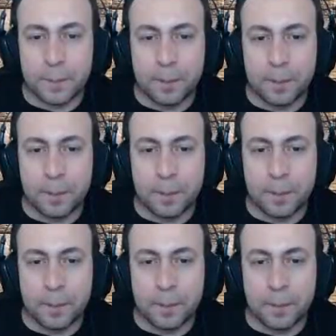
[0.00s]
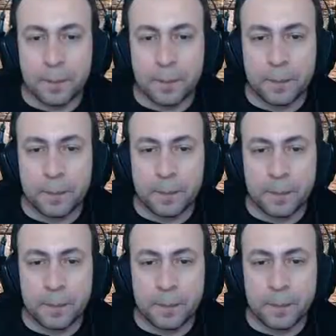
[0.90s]
İki kişi.
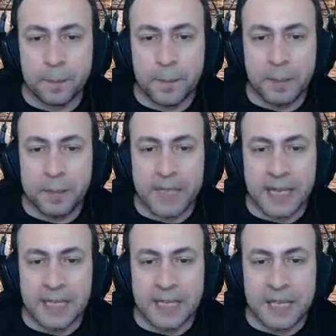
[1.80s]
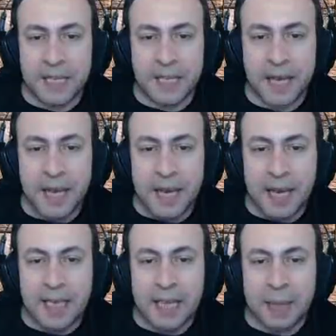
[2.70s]
Bıçak atacaksın. Erke
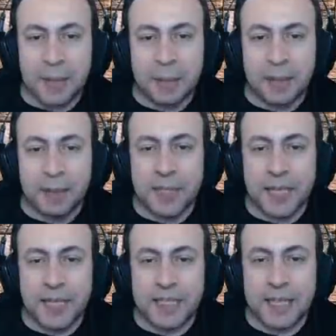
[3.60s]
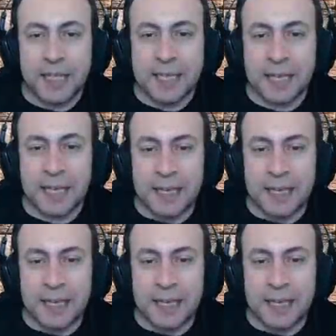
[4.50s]
erkeğe bak bana bıçak atacaksın sen.